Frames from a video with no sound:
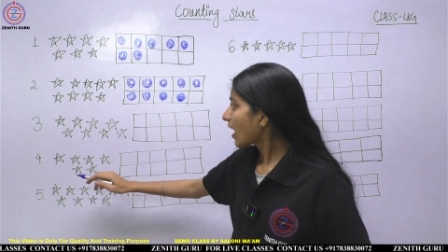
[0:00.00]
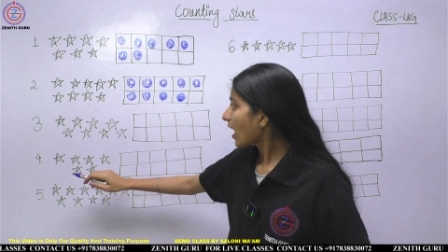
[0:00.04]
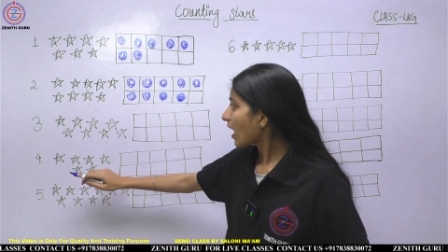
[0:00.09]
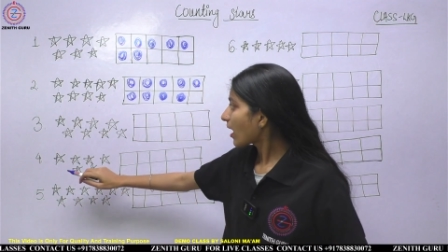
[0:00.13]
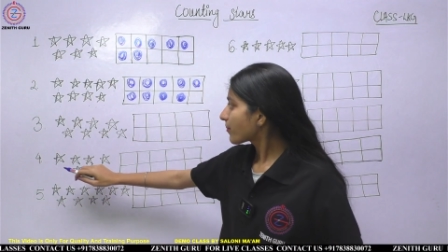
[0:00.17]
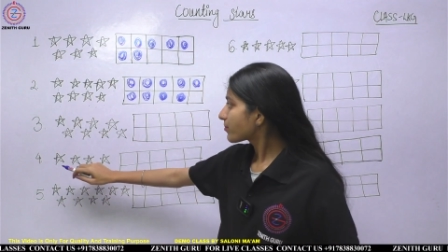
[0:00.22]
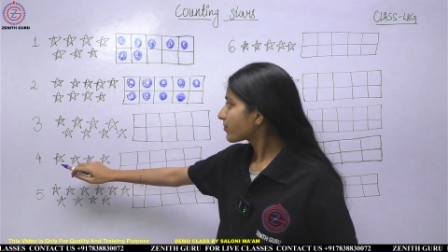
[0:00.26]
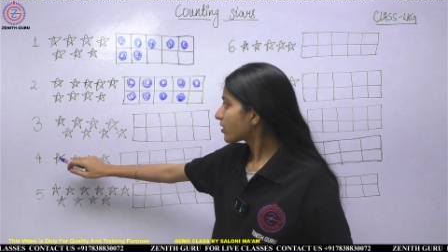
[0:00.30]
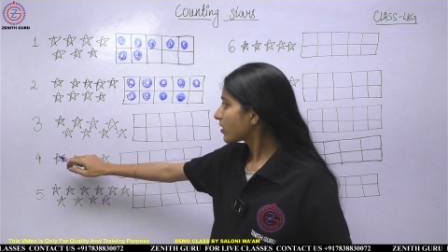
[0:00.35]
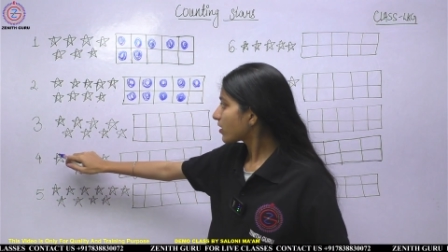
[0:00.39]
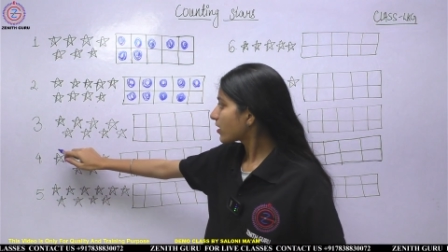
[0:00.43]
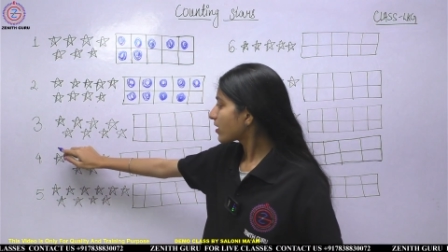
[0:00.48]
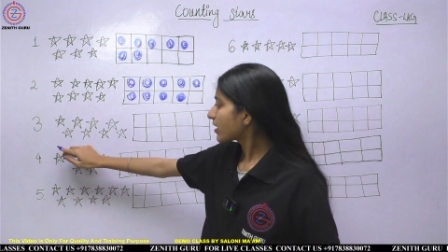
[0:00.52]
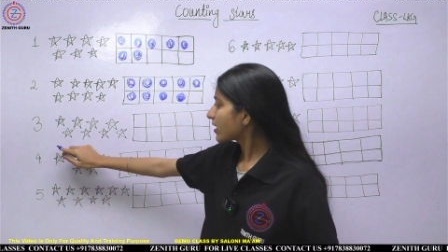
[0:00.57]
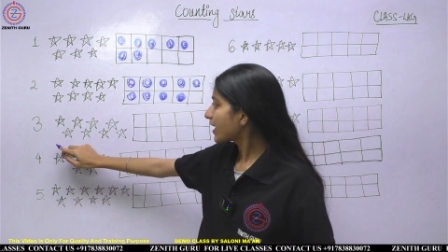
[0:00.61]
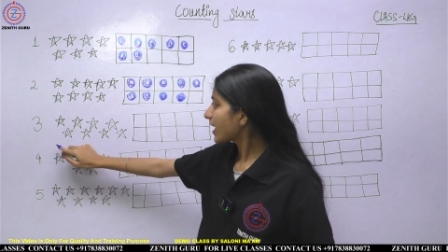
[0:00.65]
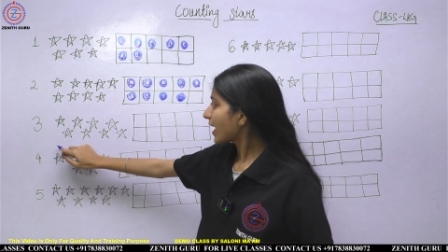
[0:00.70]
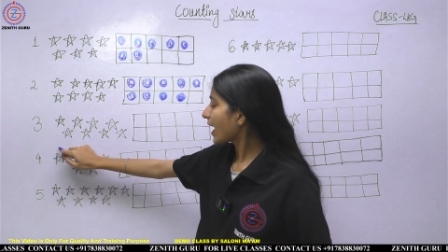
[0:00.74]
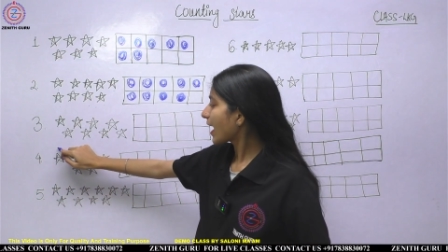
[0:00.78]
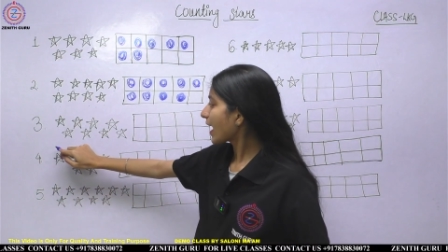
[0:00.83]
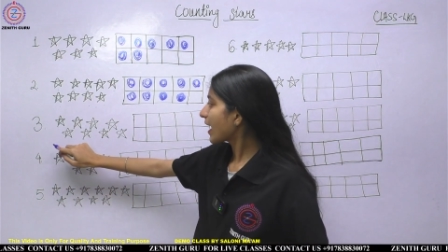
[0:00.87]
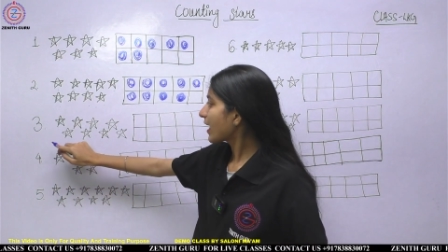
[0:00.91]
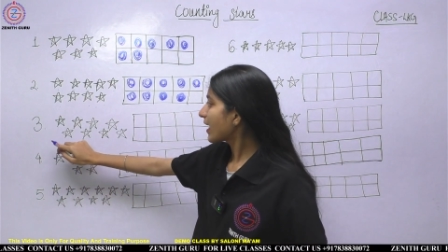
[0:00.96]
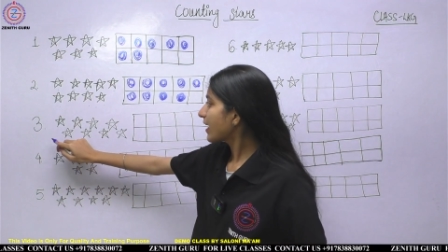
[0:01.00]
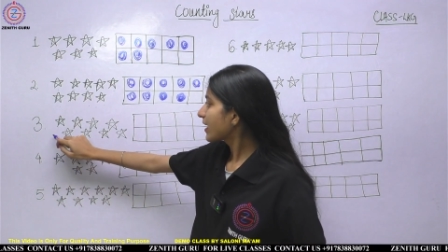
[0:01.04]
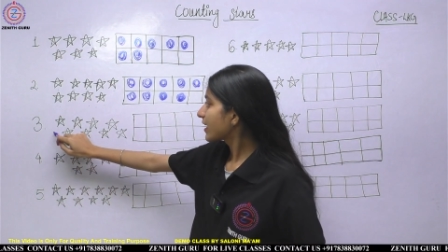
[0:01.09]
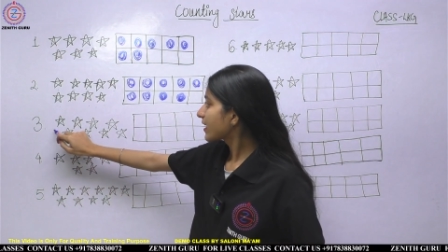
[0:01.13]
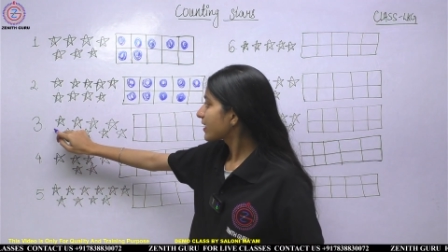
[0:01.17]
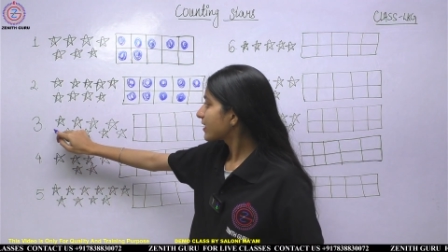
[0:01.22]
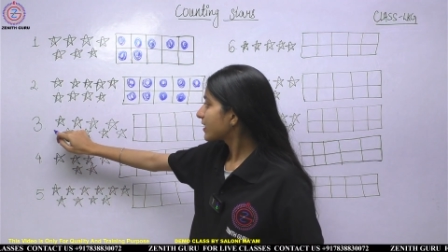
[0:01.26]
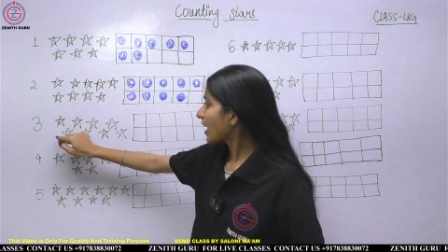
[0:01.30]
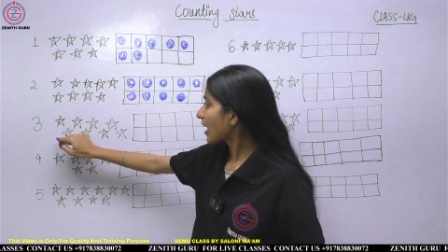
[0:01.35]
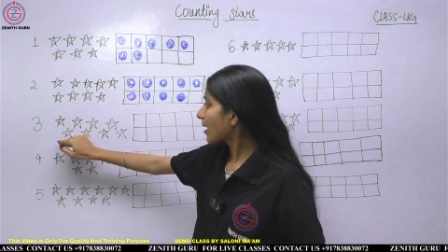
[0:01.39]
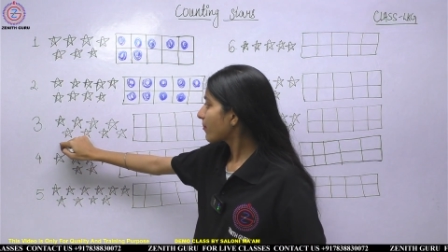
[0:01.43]
अब थर्ड है
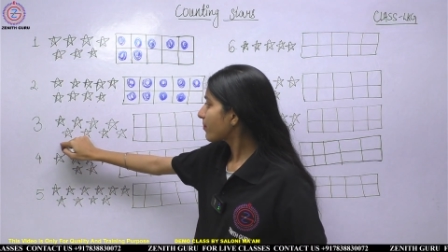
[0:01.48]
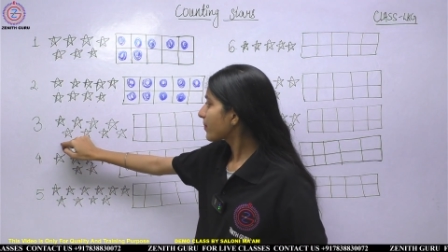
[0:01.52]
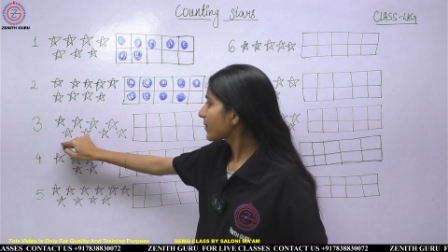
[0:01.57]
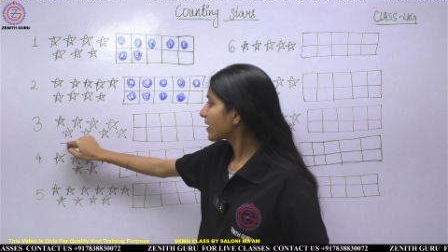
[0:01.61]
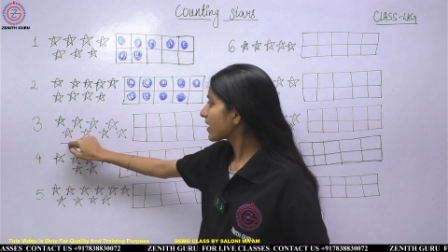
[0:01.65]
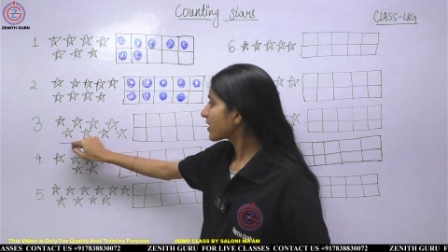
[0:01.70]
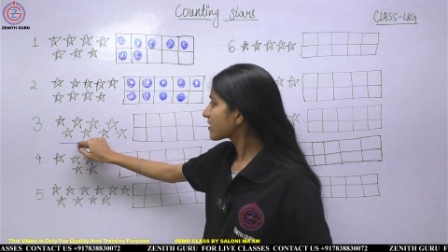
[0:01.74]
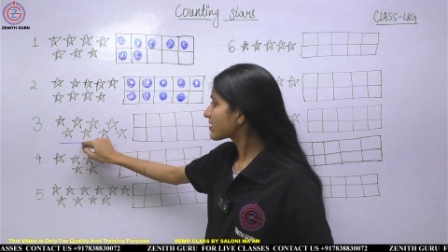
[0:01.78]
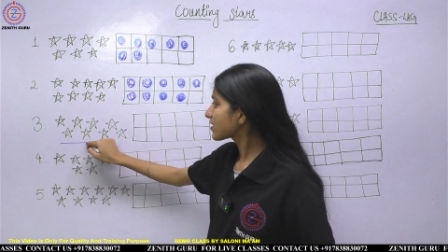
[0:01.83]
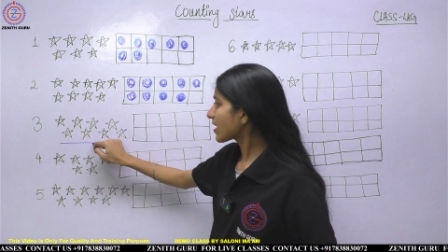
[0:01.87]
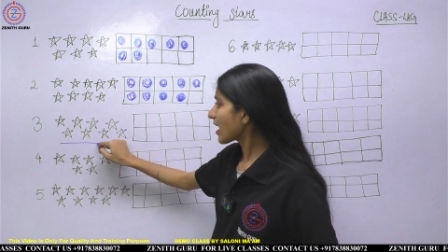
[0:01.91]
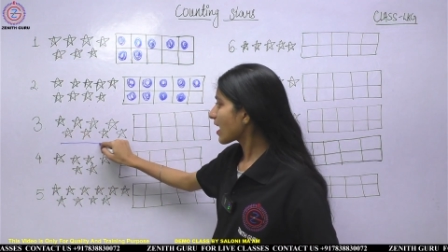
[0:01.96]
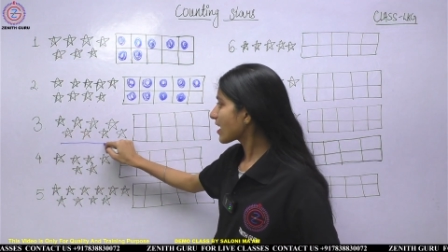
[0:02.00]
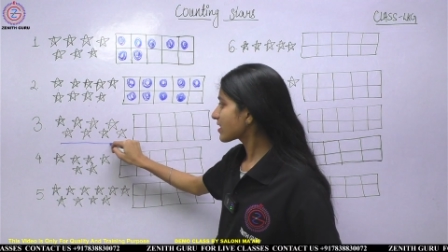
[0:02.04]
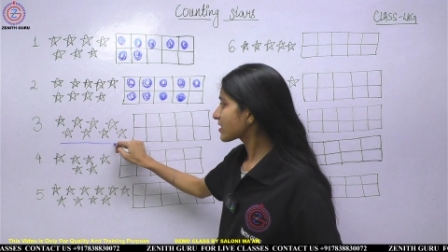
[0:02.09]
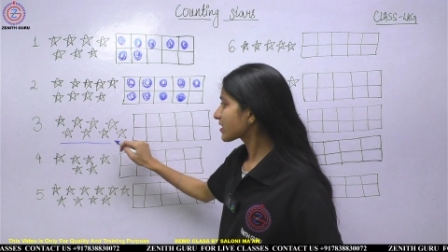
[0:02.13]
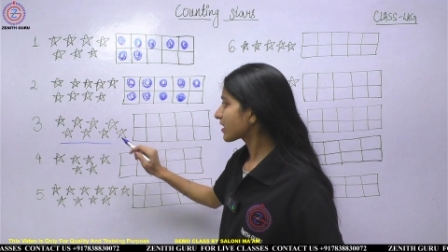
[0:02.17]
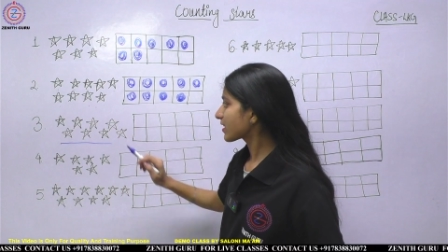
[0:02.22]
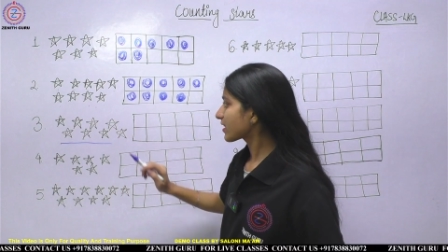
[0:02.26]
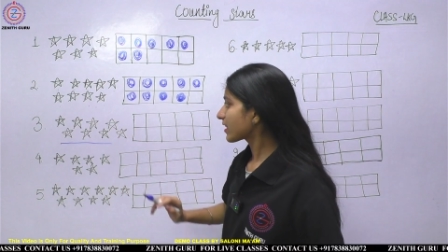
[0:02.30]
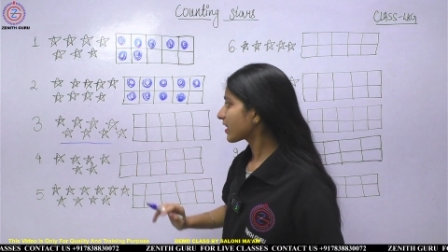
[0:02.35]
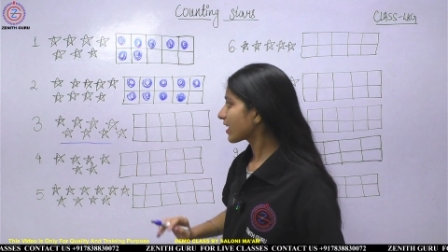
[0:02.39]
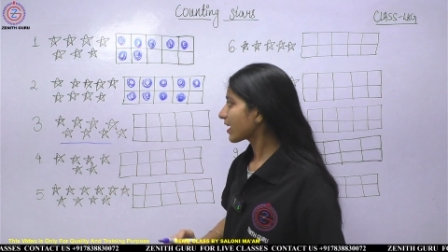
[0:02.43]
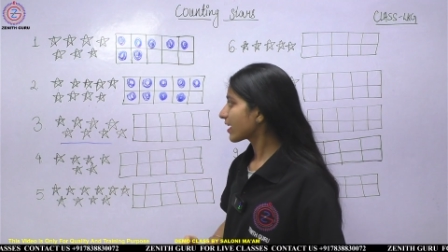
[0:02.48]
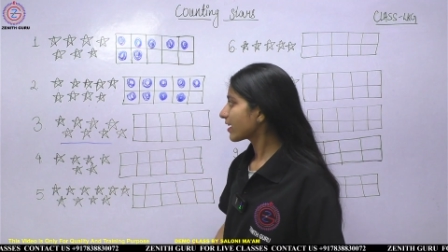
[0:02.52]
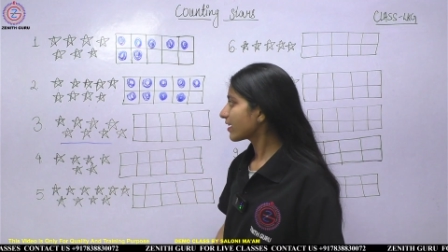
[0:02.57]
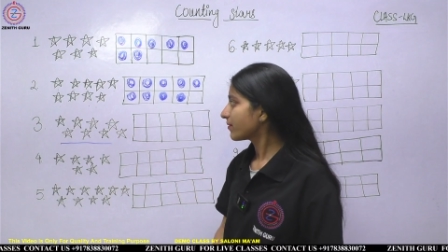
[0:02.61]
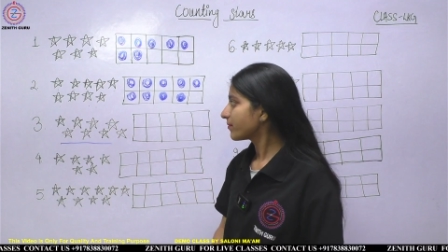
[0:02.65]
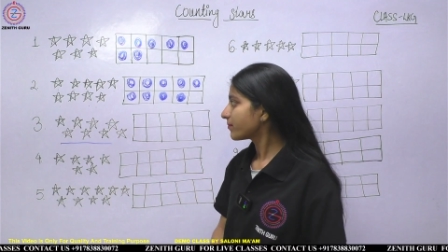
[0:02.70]
यहाँ पे ये स्टार्स कितने